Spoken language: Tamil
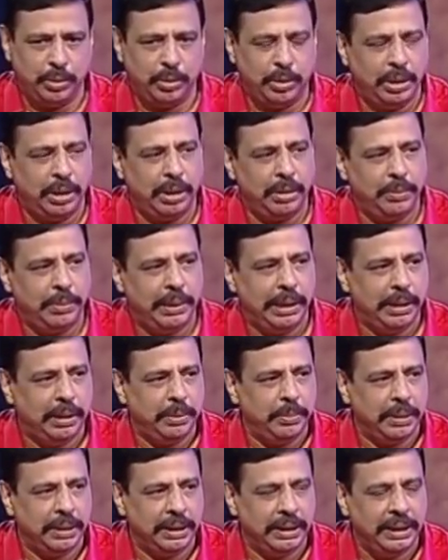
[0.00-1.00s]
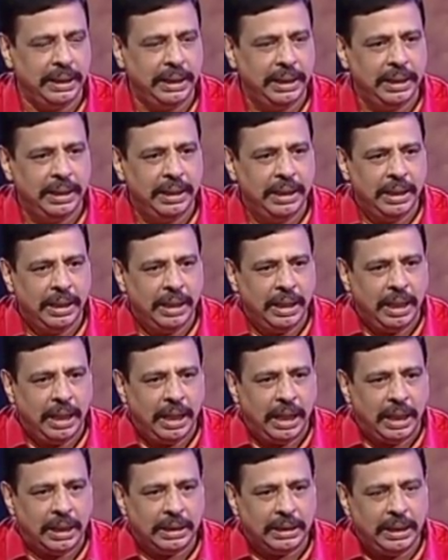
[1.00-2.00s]
ஒரு பிரைட்டாக ஒரு லைட் வருது
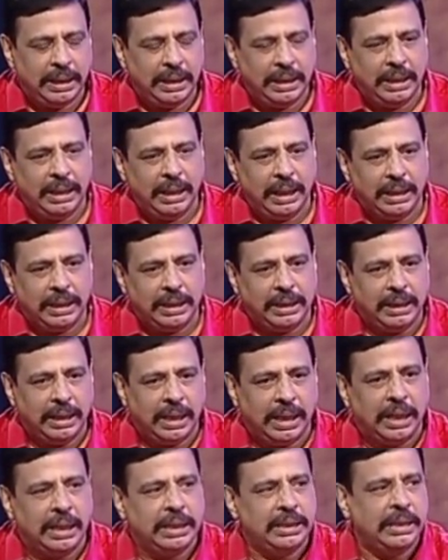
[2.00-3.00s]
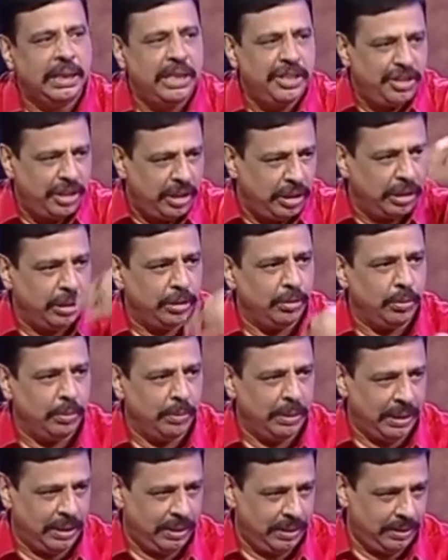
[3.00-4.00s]
அப்போ அதுலேருந்து ரத்தம் பீச்சு அடிக்குதான்
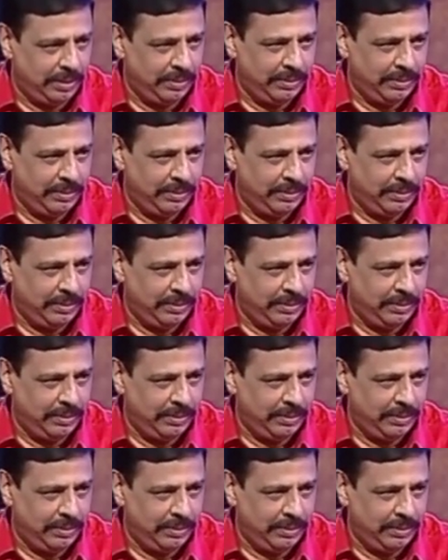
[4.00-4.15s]
அவன் மேலே